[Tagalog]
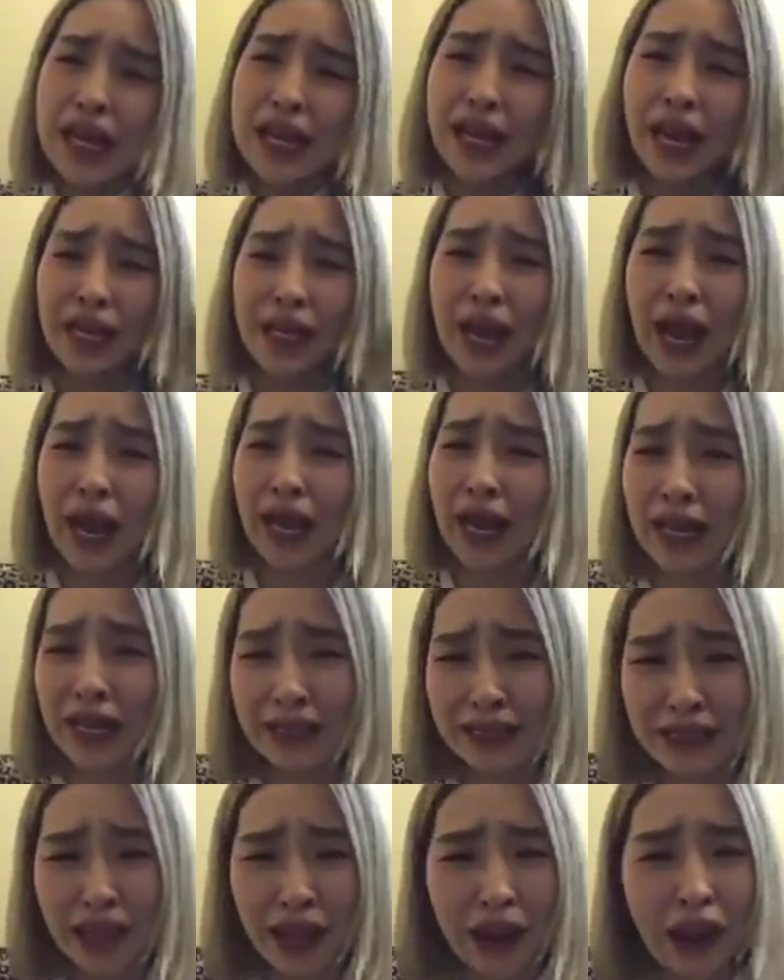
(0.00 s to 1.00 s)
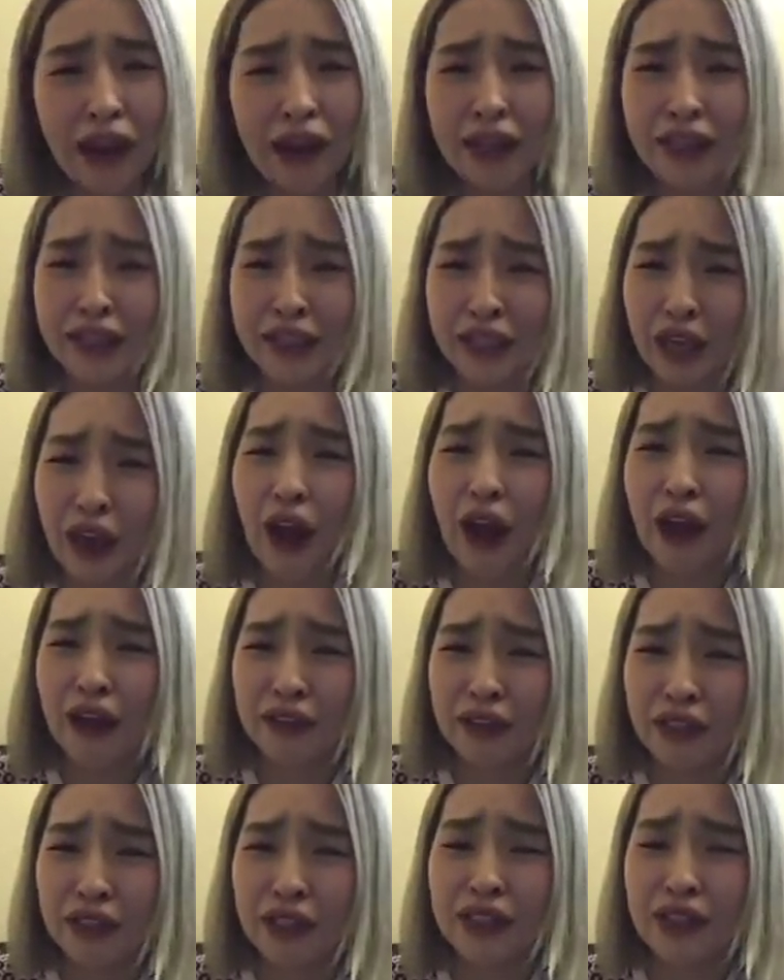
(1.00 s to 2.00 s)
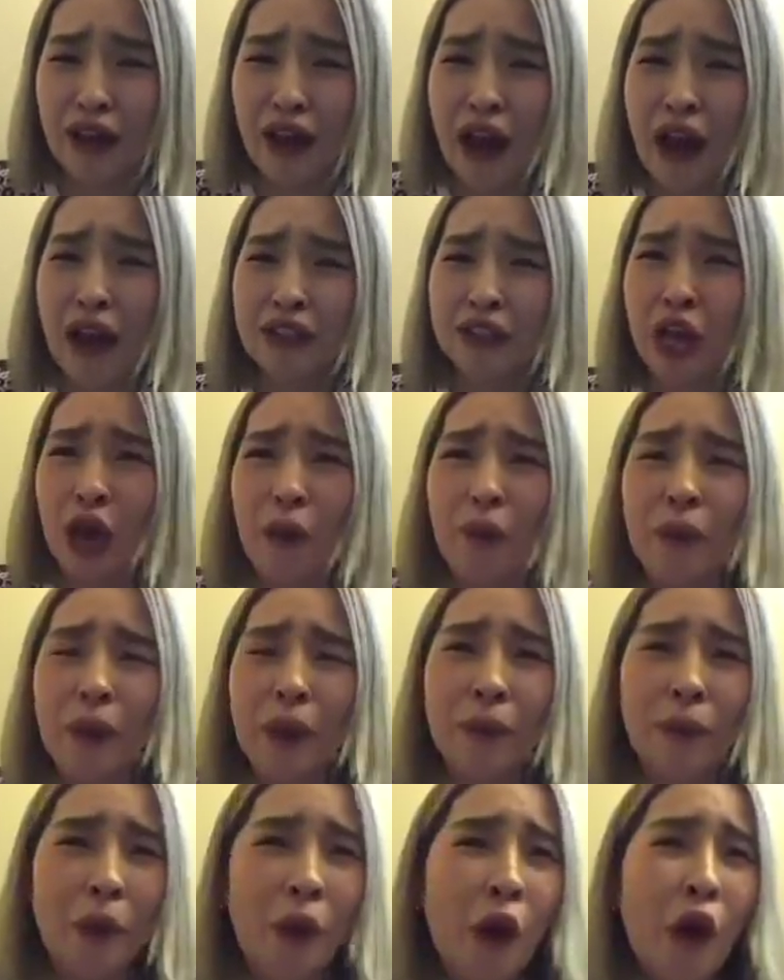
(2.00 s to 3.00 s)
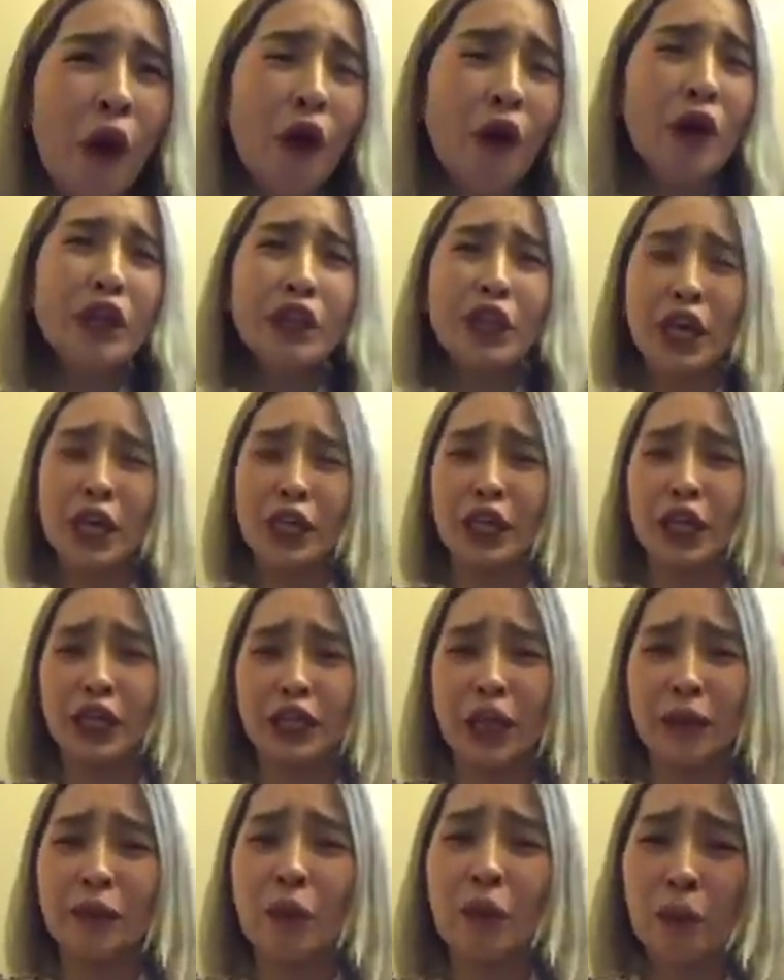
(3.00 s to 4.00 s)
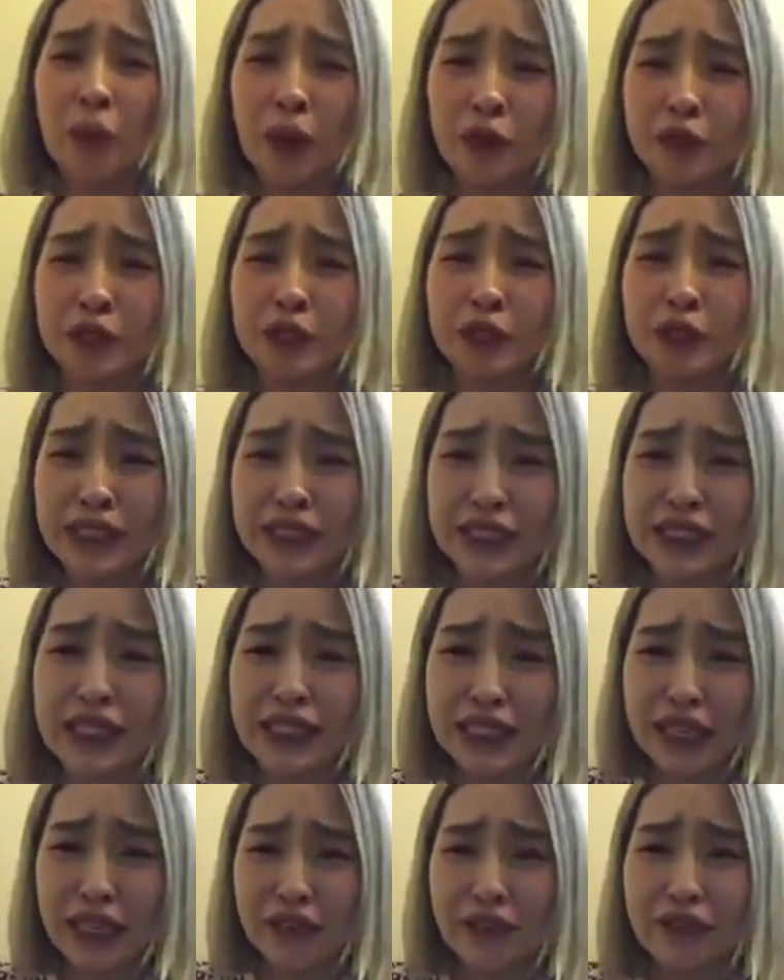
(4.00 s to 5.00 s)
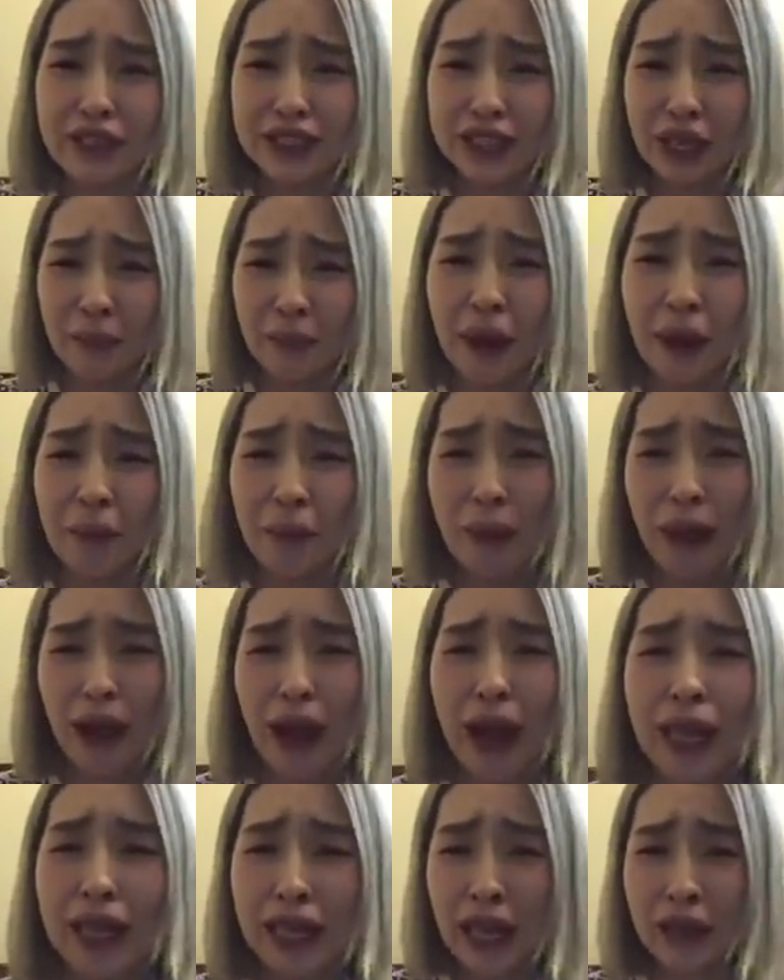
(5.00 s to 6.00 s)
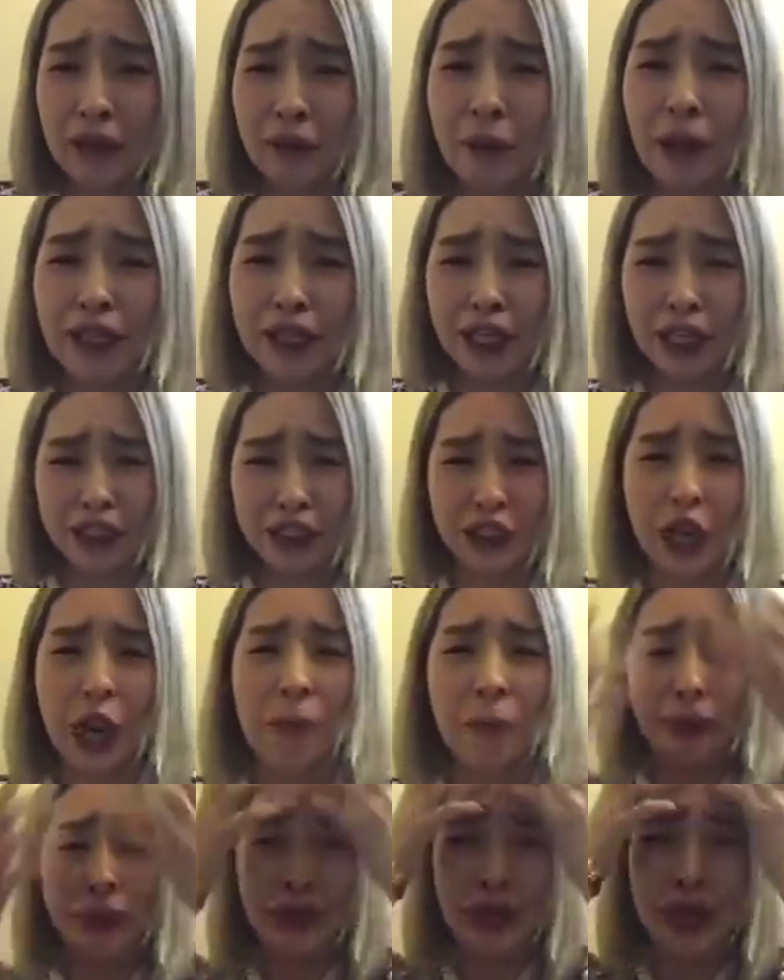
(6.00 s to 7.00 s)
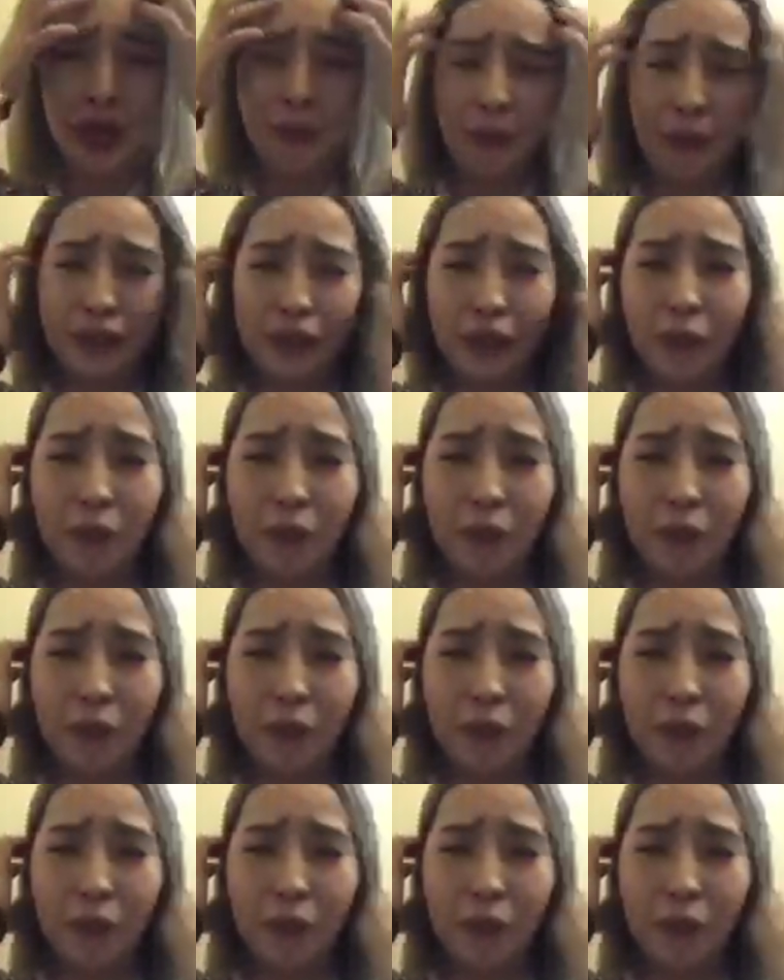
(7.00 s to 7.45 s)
Kaya galit na galit ka kanina. Sabi mo, titingnan mo pa yung CCTV sa magpakailanman kasi ang pinalapas